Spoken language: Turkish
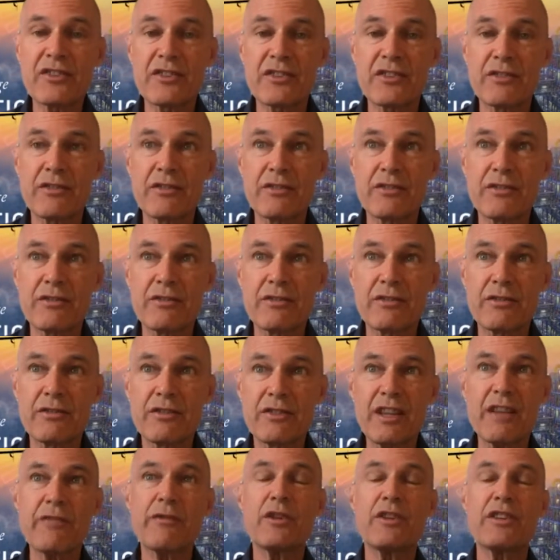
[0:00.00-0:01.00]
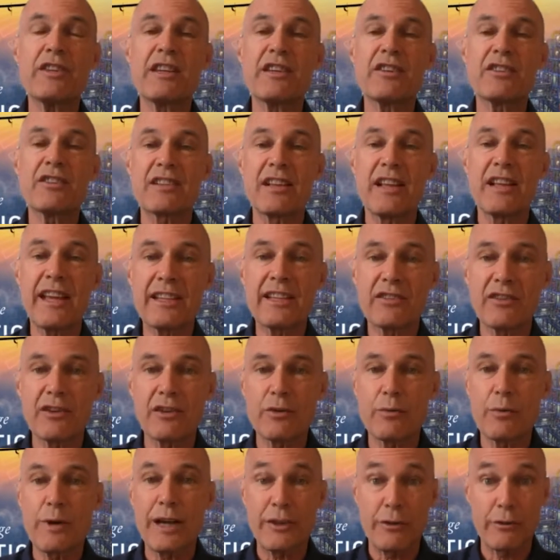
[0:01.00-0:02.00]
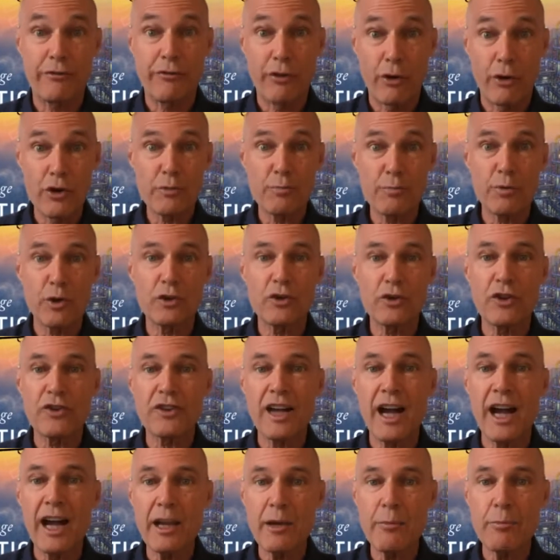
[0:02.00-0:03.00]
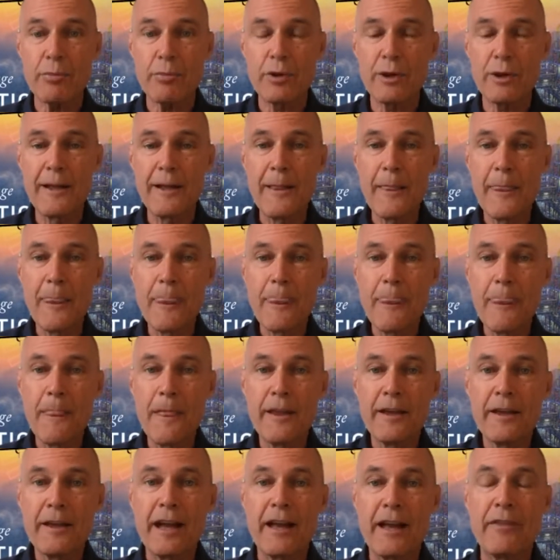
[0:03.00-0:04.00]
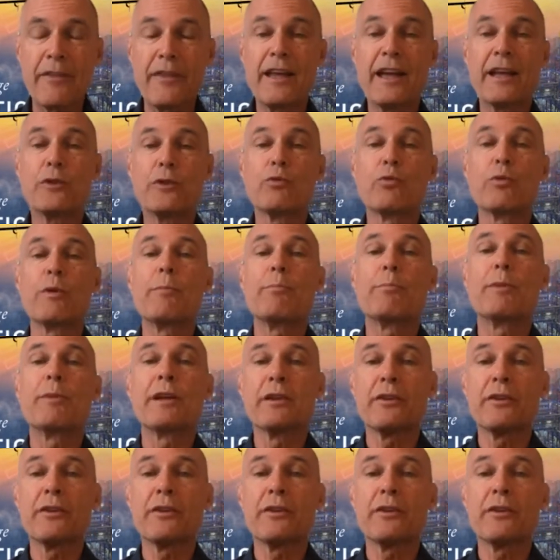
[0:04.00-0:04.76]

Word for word: Sonra dünyayı dolaşacak olan uçağı Solar Impulse'ı inşa ettik.